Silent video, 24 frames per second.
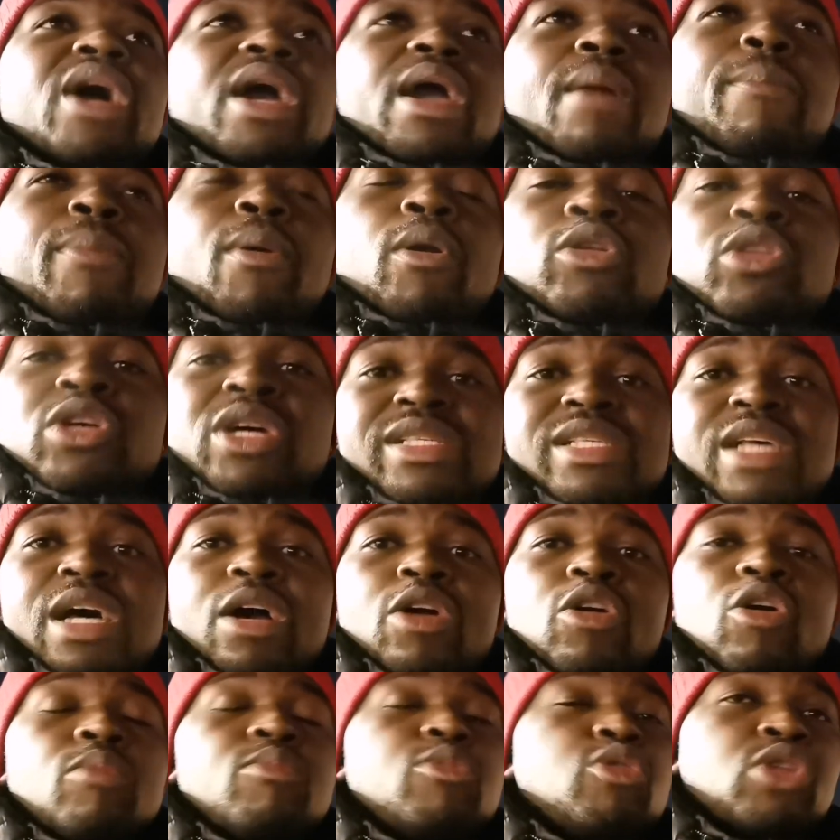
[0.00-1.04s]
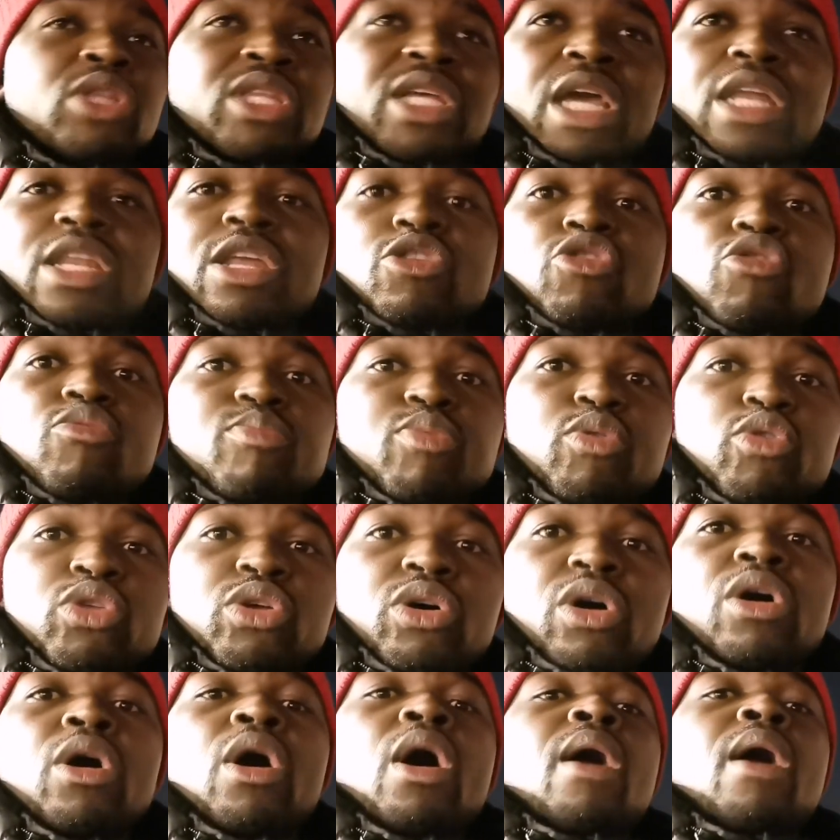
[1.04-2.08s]
de répandre ça comme une traînée de
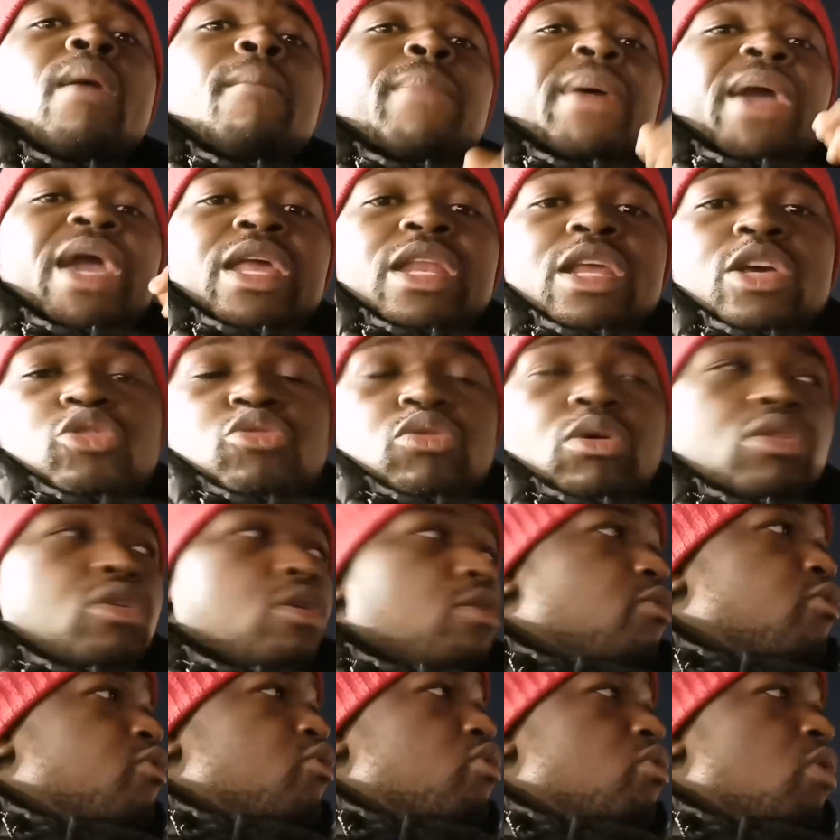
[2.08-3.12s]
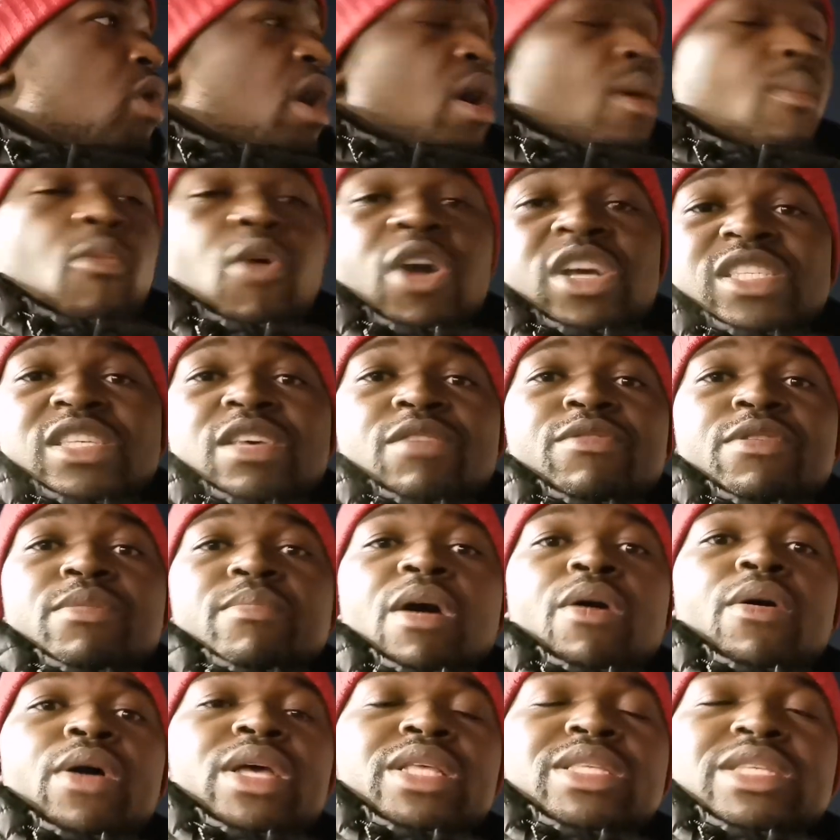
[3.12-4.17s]
poudre. Prenez soin de vous. Moi, c'est
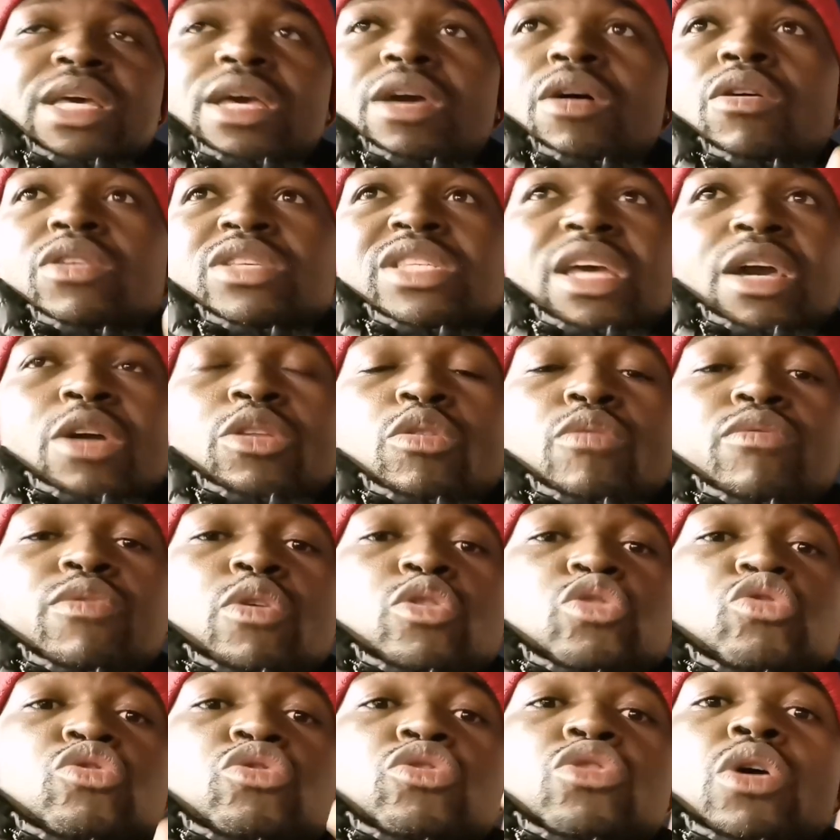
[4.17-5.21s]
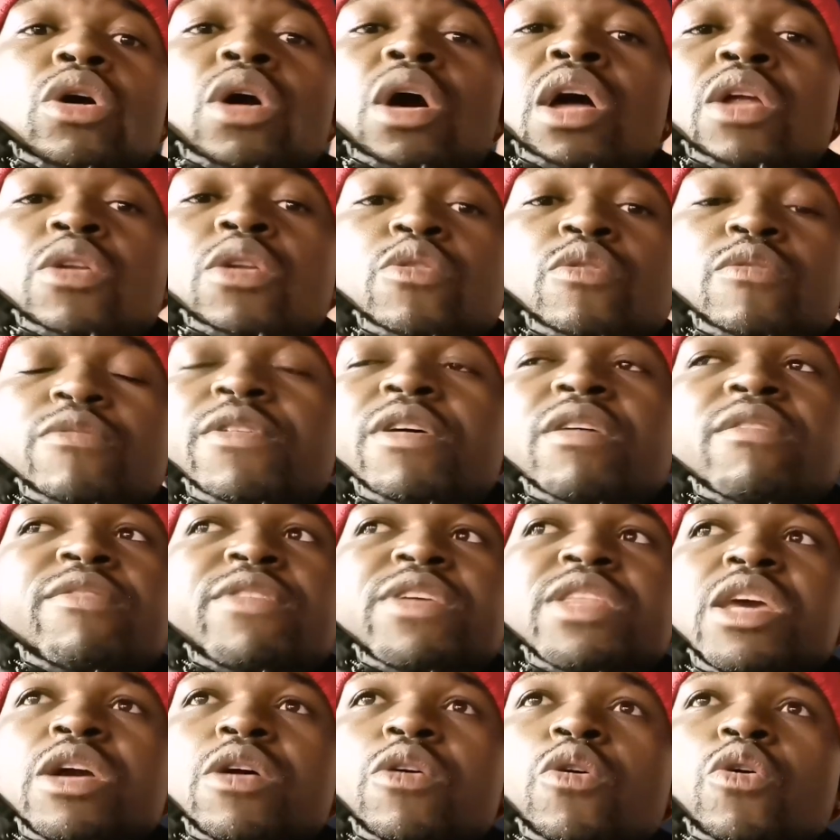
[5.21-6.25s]
Vimaoete. On se retrouve dans une nouvelle
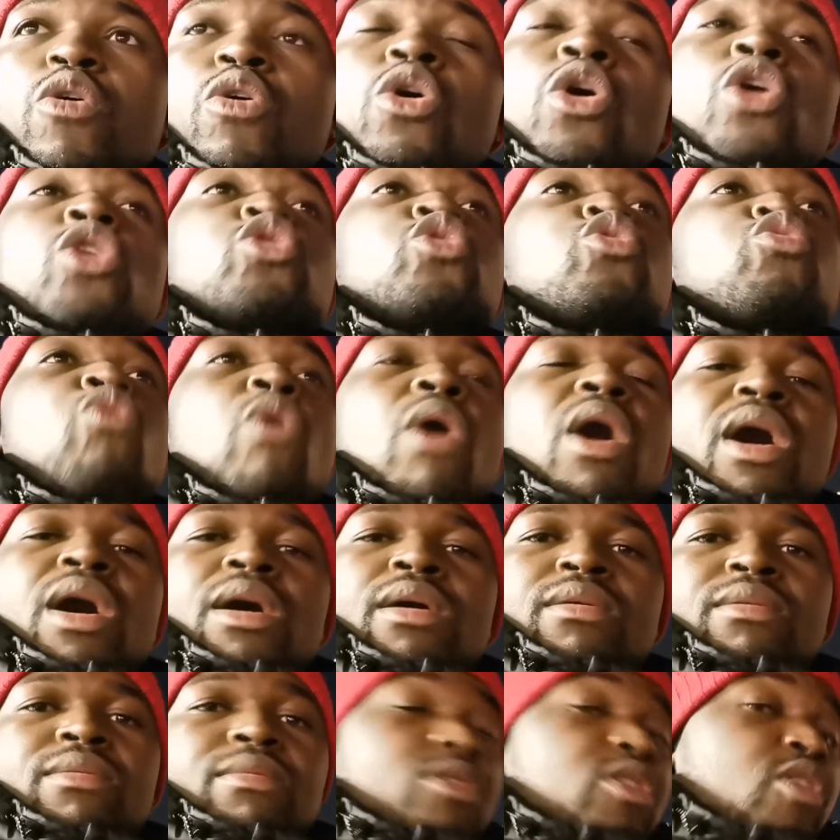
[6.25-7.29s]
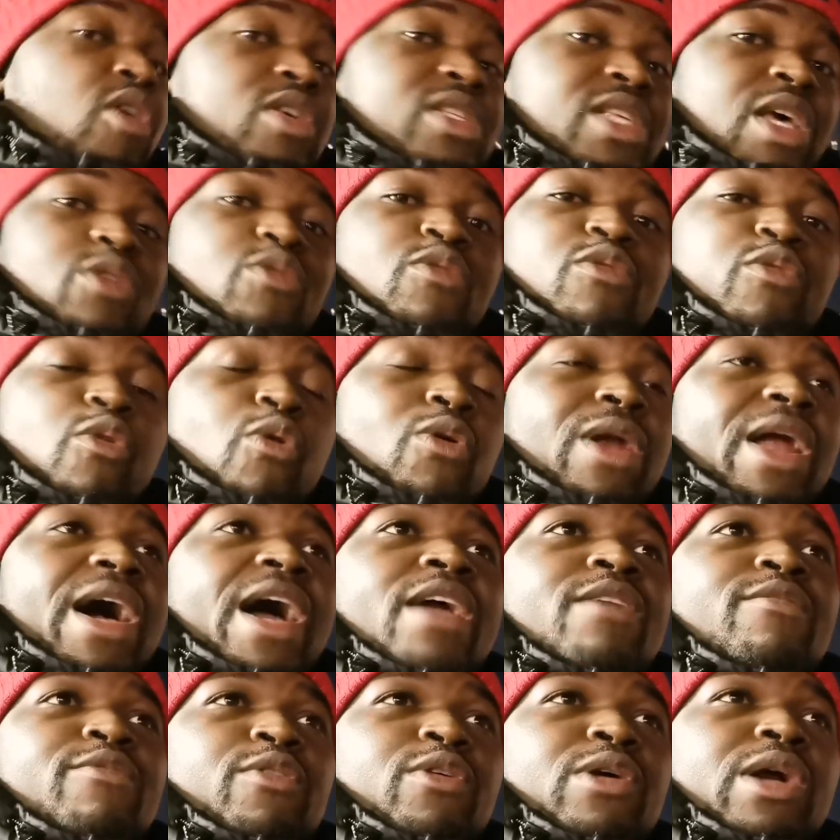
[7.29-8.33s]
vidéo, soit dans un nouveau
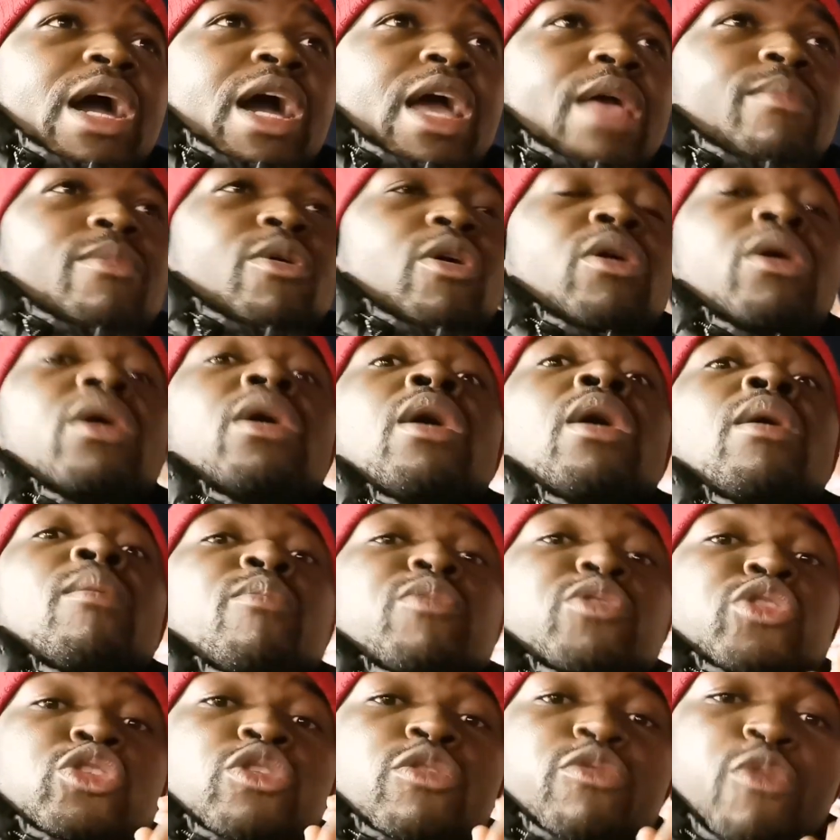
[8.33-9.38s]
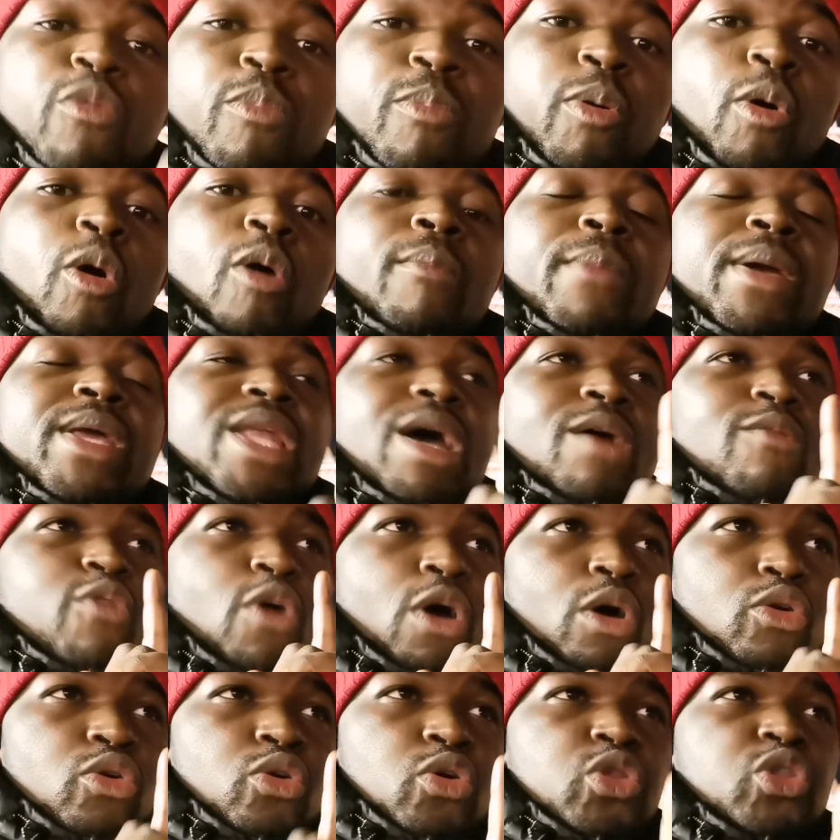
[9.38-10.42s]
live carrément. Je vous promets
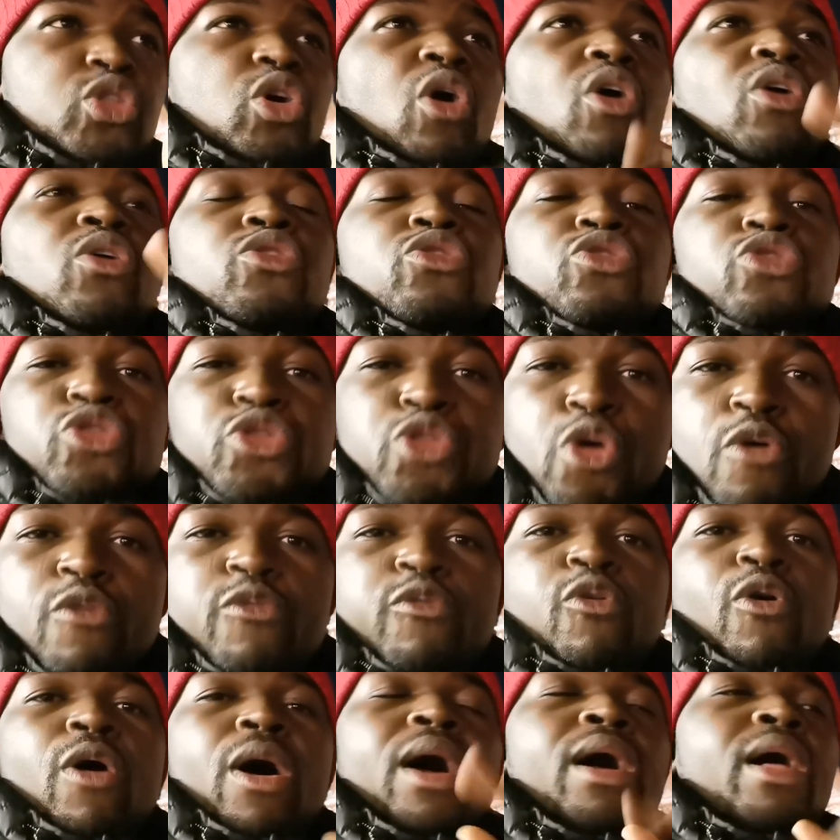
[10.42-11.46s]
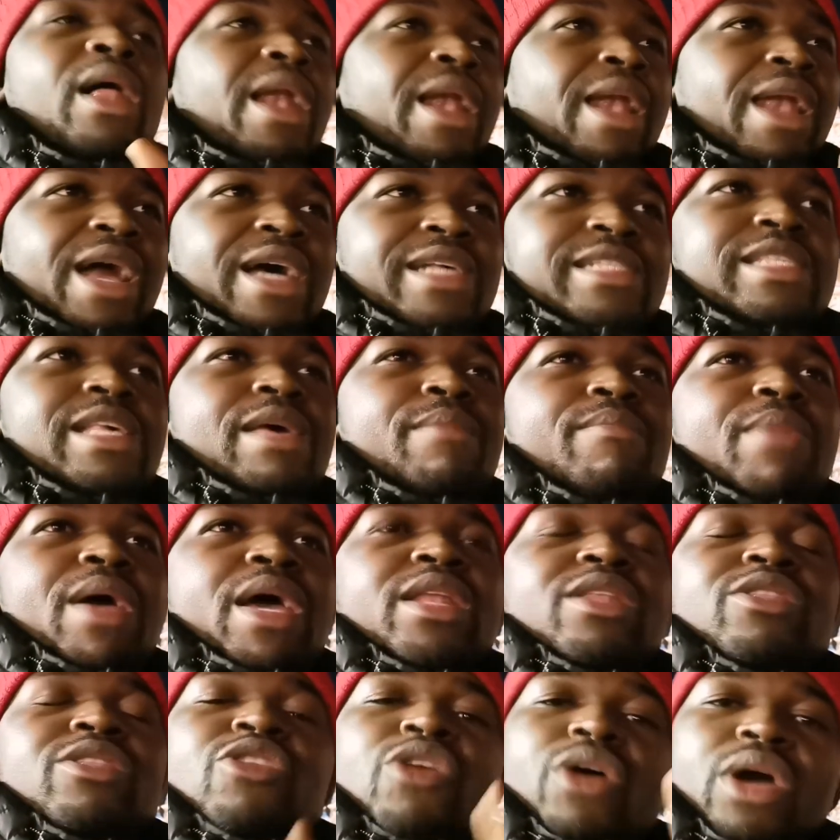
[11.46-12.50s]
d'avoir le temps deux fois la
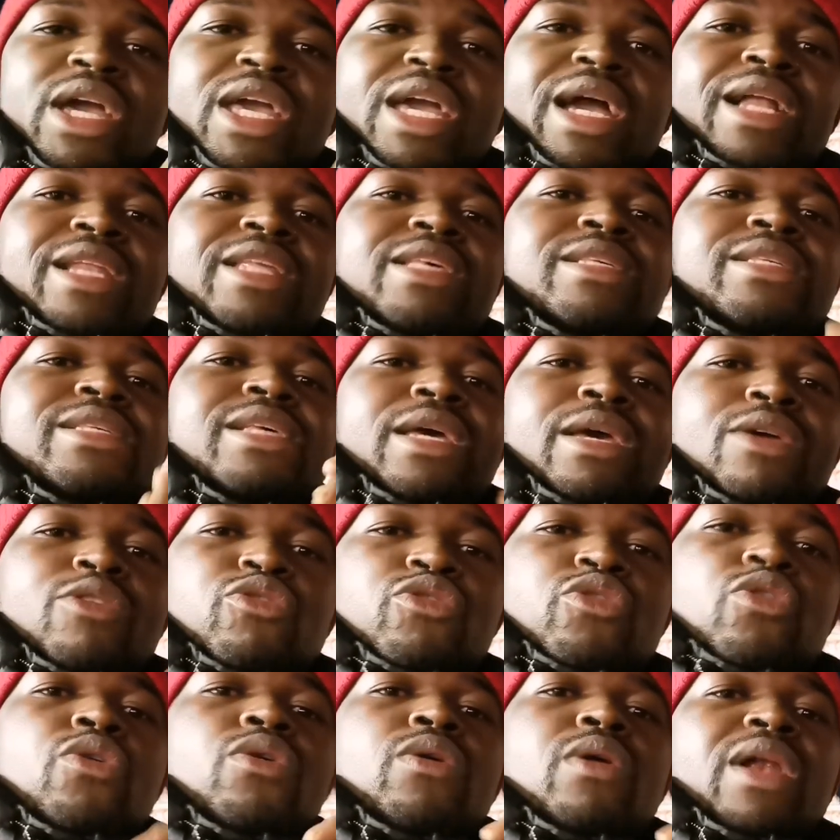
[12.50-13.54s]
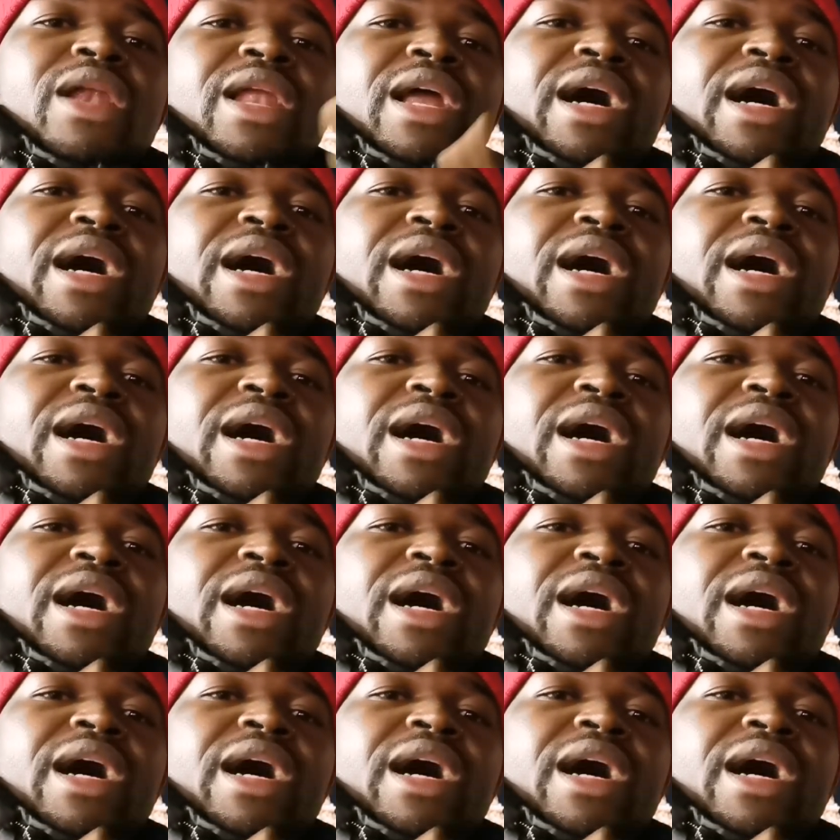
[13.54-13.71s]
semaine de réaliser deux